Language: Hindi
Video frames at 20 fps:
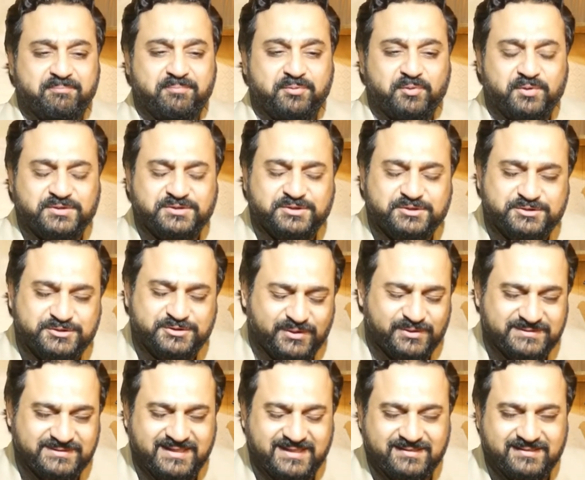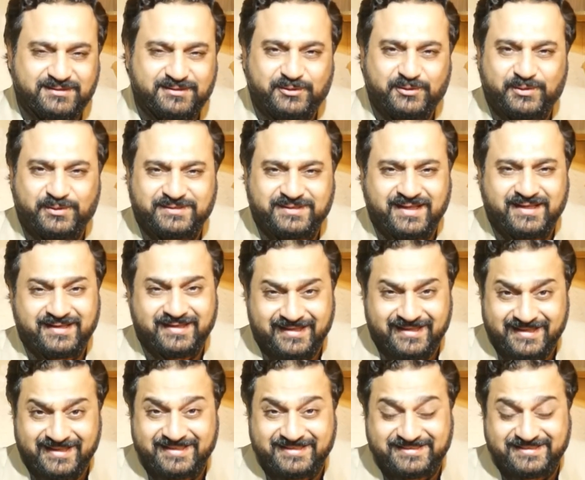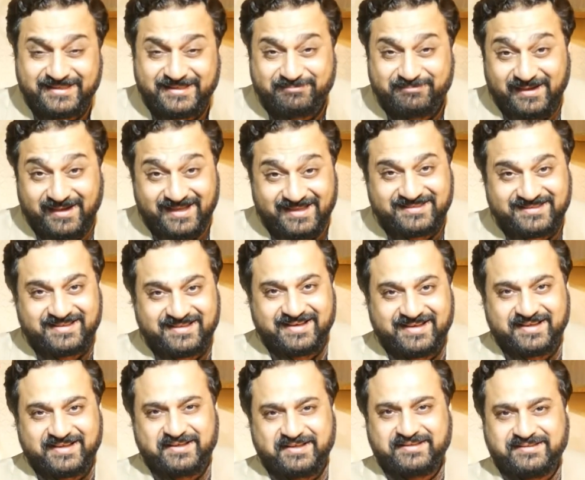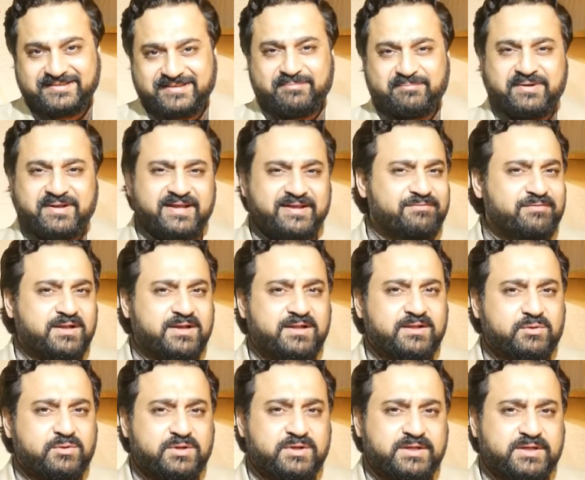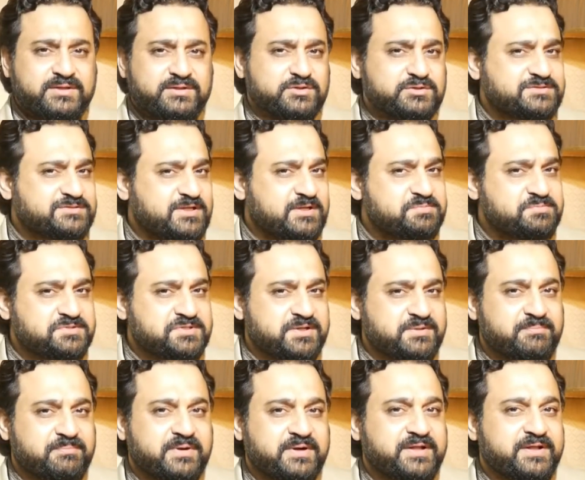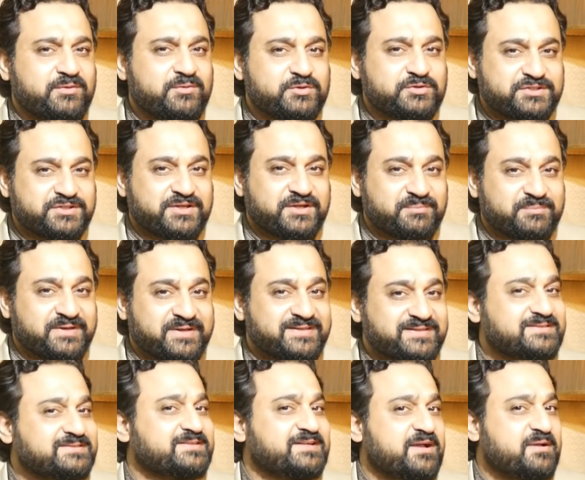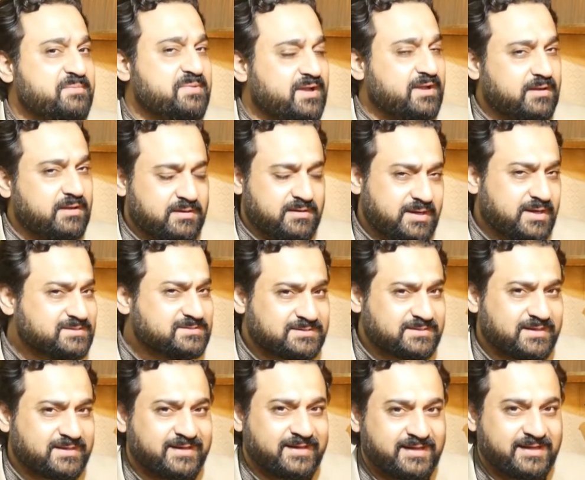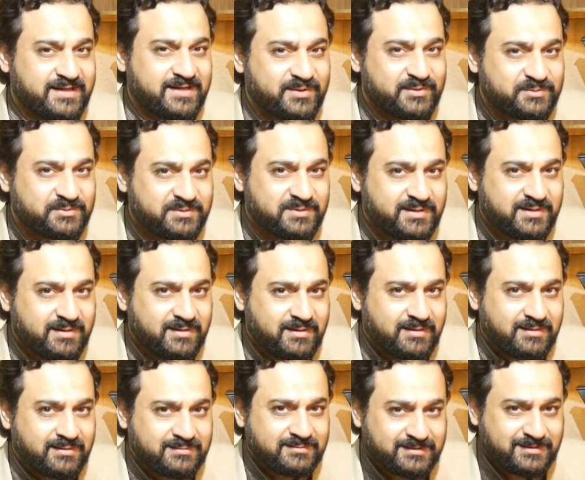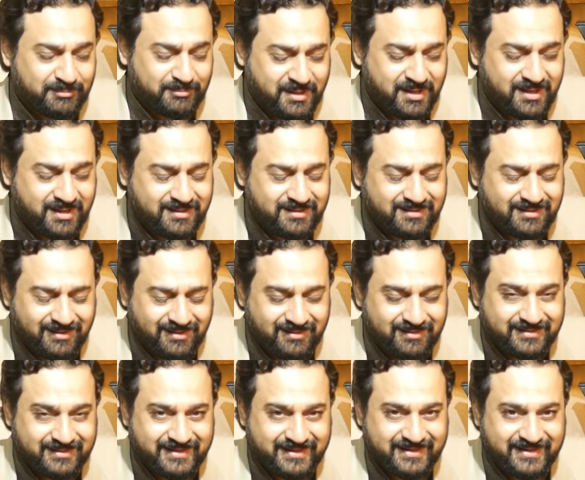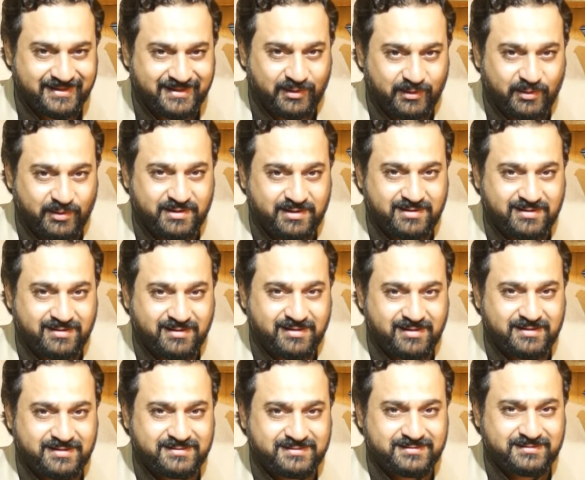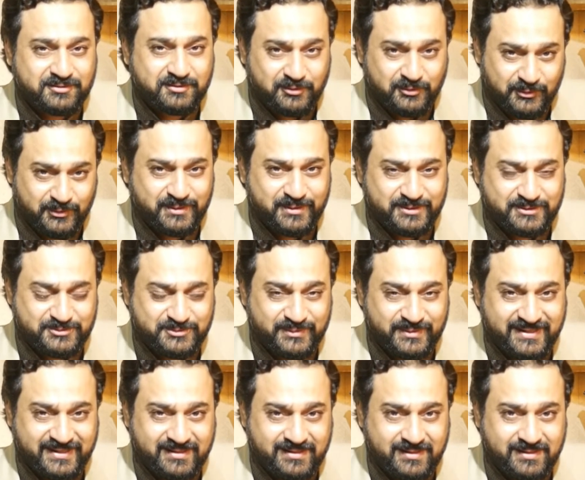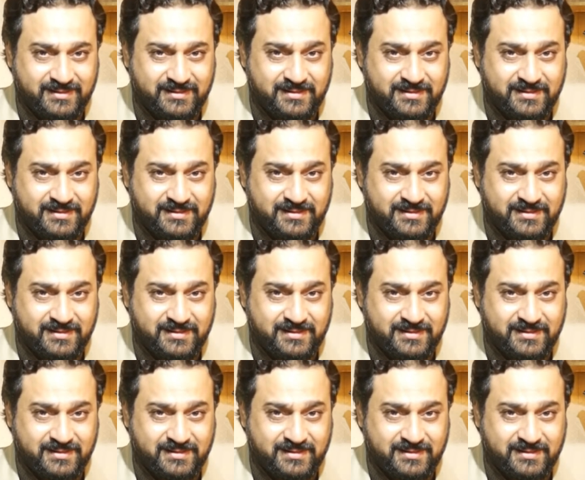बुर्ज जोजा 2021 की बात करें जमनाई वाले की तो सबसे बड़ी खुशखबरी जिसका मैं आगाज़ करने लगा हूँ दिमाग आँखें और कान खोल के सुनिएगा